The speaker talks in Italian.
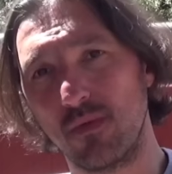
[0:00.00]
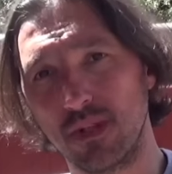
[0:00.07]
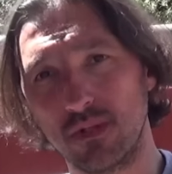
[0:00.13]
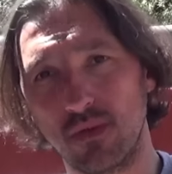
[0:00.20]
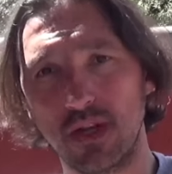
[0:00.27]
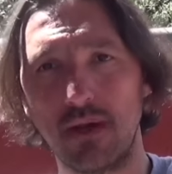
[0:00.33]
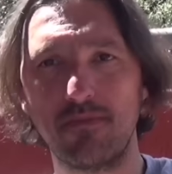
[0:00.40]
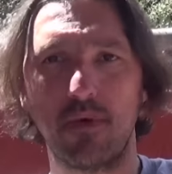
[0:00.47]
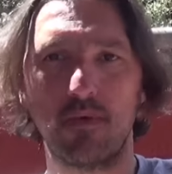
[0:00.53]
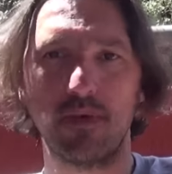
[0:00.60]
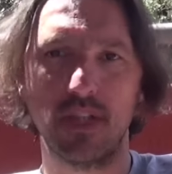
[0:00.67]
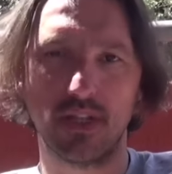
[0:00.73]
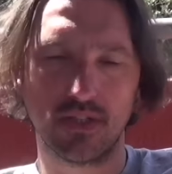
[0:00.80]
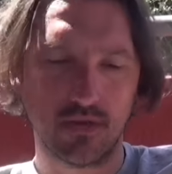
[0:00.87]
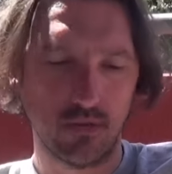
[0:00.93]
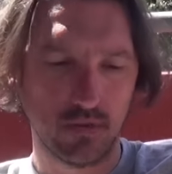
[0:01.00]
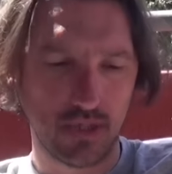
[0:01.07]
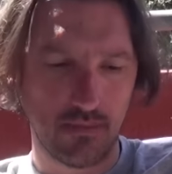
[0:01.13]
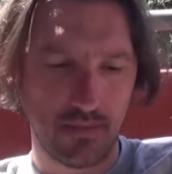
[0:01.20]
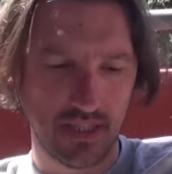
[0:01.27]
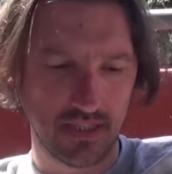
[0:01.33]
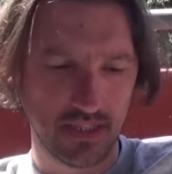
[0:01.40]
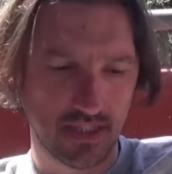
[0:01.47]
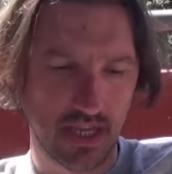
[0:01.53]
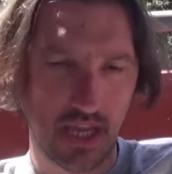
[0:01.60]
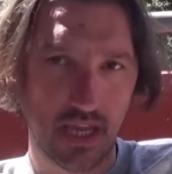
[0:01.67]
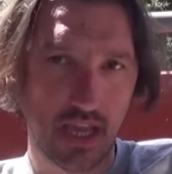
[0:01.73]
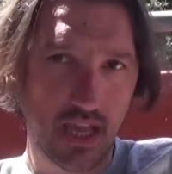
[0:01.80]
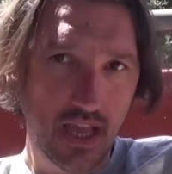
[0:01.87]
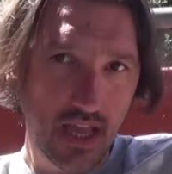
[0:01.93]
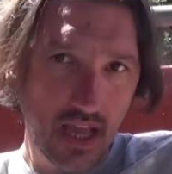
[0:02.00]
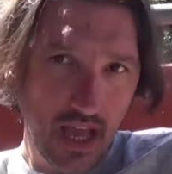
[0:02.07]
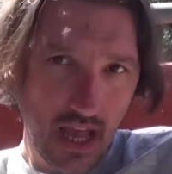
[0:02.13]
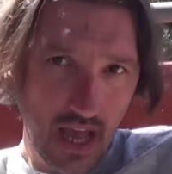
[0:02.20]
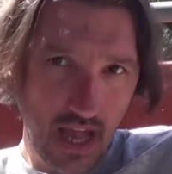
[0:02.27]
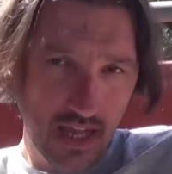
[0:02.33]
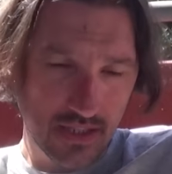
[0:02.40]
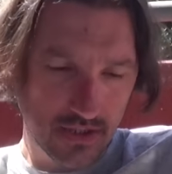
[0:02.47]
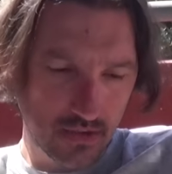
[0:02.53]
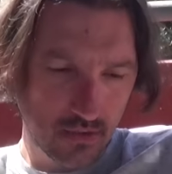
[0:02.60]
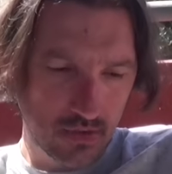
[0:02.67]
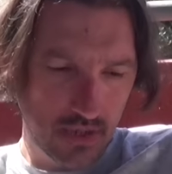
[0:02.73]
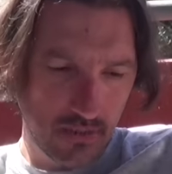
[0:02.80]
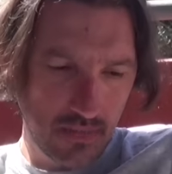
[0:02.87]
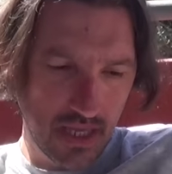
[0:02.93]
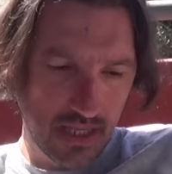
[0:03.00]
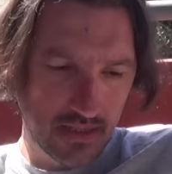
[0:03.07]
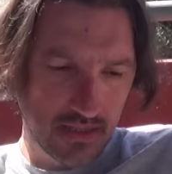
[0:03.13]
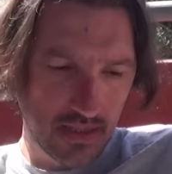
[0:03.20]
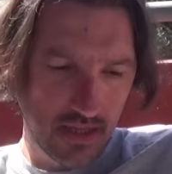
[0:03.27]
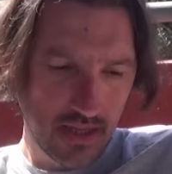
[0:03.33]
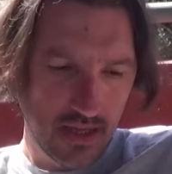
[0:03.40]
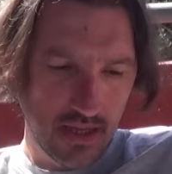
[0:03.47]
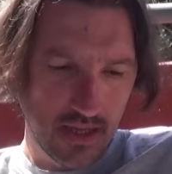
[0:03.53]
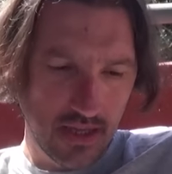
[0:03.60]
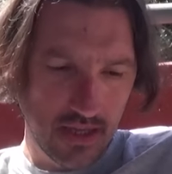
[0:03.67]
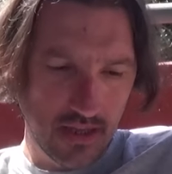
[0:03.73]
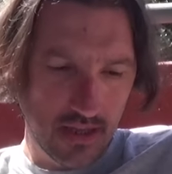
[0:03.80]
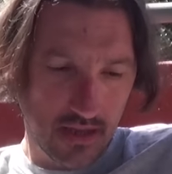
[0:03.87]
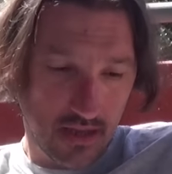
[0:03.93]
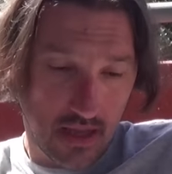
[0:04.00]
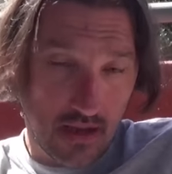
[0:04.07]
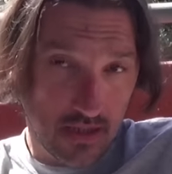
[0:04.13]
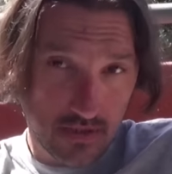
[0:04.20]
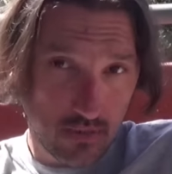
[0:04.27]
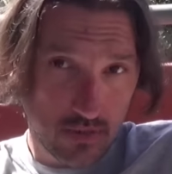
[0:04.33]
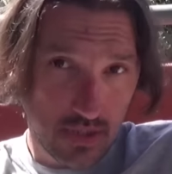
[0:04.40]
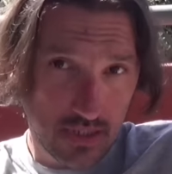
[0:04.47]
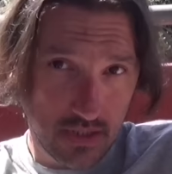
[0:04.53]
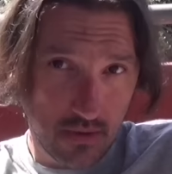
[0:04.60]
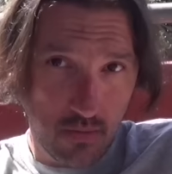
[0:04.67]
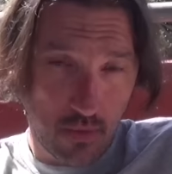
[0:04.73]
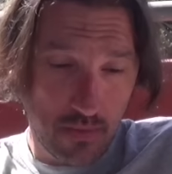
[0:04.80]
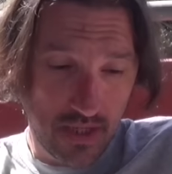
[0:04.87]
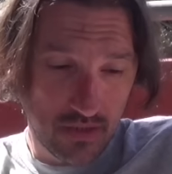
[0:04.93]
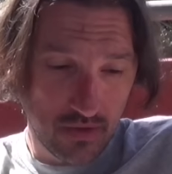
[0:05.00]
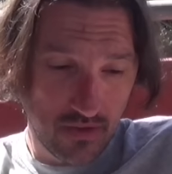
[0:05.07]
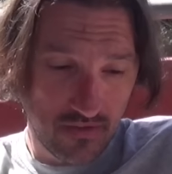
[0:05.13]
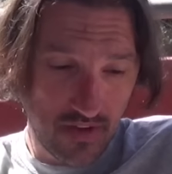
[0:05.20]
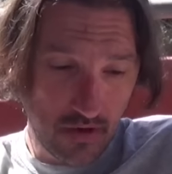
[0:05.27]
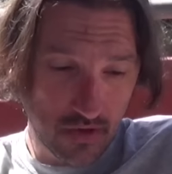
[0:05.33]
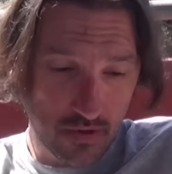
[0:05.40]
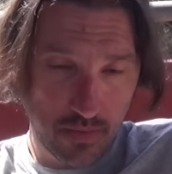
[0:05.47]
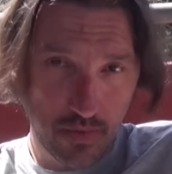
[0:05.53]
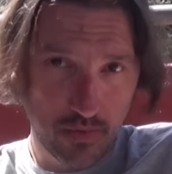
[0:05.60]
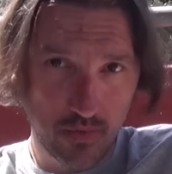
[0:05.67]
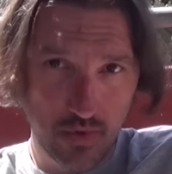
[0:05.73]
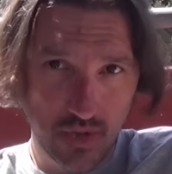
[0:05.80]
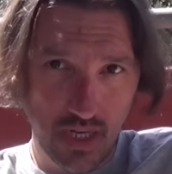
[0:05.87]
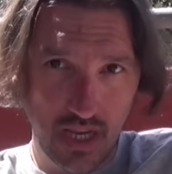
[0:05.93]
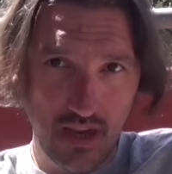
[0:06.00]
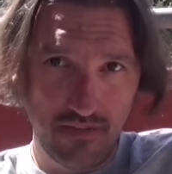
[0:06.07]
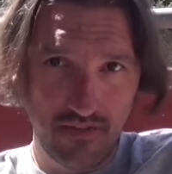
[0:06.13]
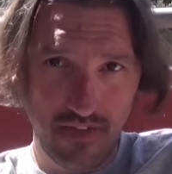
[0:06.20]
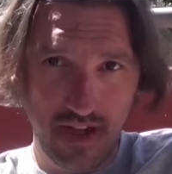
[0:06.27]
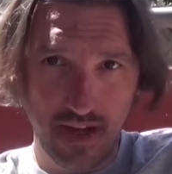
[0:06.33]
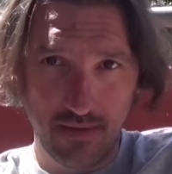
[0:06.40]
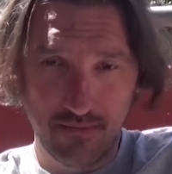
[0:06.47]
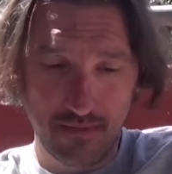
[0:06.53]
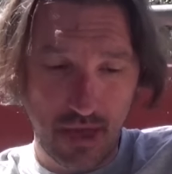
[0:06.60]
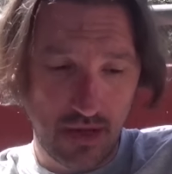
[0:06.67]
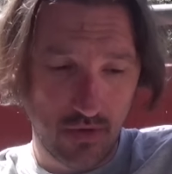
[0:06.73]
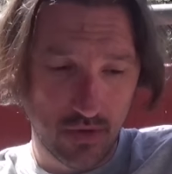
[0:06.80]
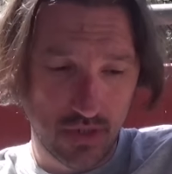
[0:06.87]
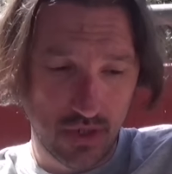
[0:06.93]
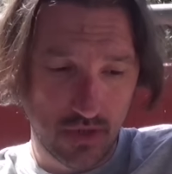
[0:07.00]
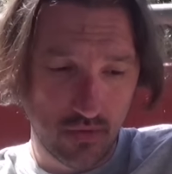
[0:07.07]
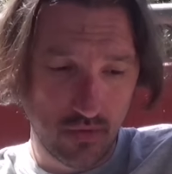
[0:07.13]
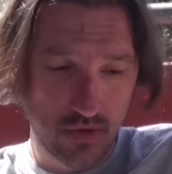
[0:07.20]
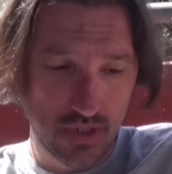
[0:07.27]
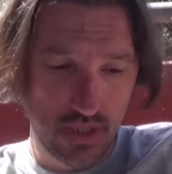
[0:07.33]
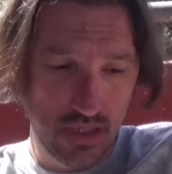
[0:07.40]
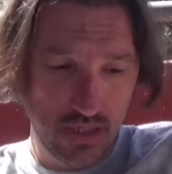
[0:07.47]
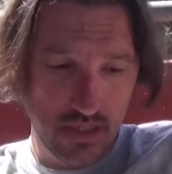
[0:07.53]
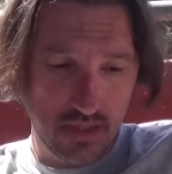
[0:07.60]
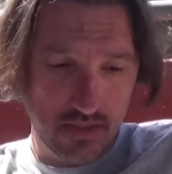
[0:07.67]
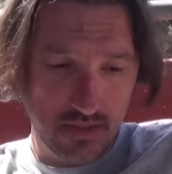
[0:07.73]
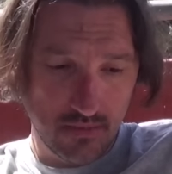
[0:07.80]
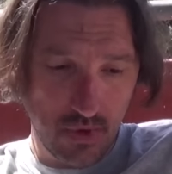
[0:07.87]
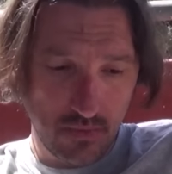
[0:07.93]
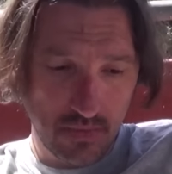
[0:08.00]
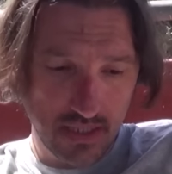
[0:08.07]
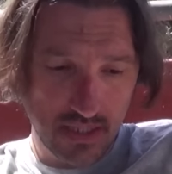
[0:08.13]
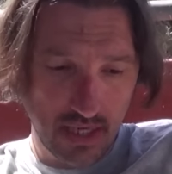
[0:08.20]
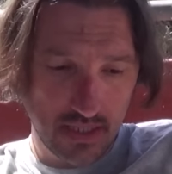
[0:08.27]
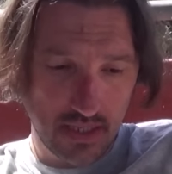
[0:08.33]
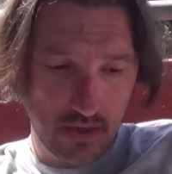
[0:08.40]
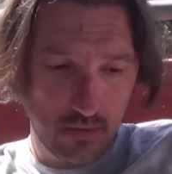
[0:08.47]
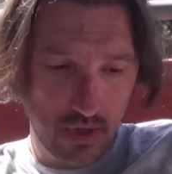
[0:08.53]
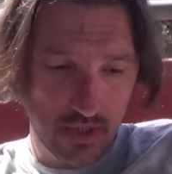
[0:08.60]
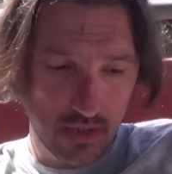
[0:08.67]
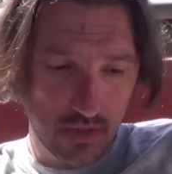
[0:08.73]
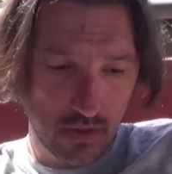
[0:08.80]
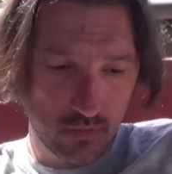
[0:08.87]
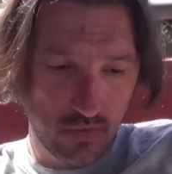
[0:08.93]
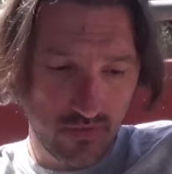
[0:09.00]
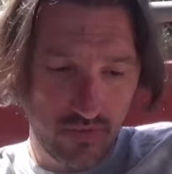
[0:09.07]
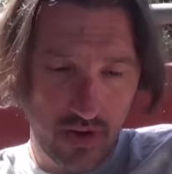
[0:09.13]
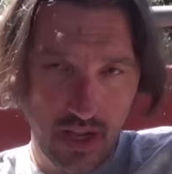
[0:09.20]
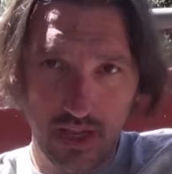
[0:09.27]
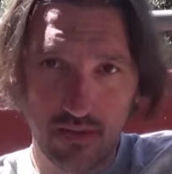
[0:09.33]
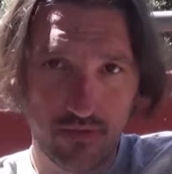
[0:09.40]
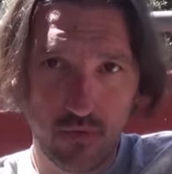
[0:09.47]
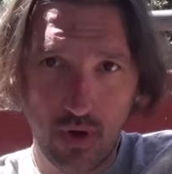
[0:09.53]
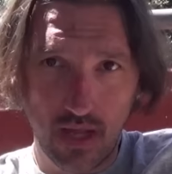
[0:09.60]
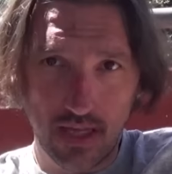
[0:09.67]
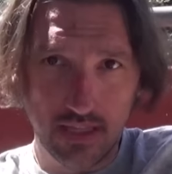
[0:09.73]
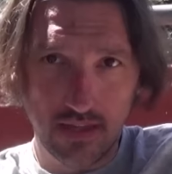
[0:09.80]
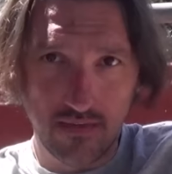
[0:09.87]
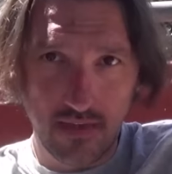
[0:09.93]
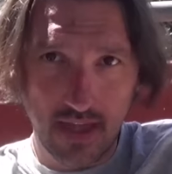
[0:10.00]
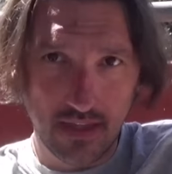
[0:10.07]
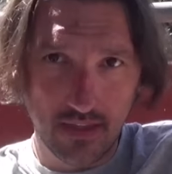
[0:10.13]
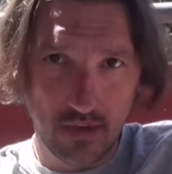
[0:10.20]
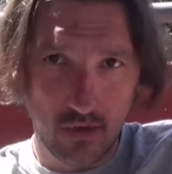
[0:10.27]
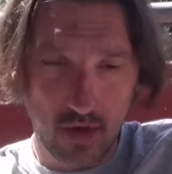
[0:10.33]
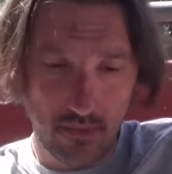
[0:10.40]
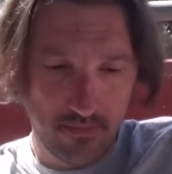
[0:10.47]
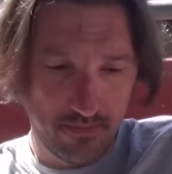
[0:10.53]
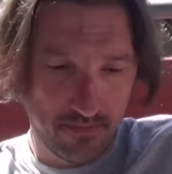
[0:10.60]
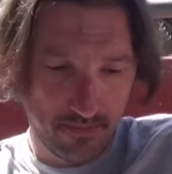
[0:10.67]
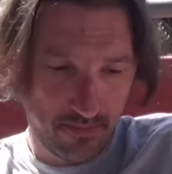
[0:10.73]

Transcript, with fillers: in 4K, quindi assolutamente sei assolutamente è assolutamente il momento di farlo, soprattutto se è l'affare a occhi chiusi, puoi passare tranquillamente dal tuo full HD, vendilo e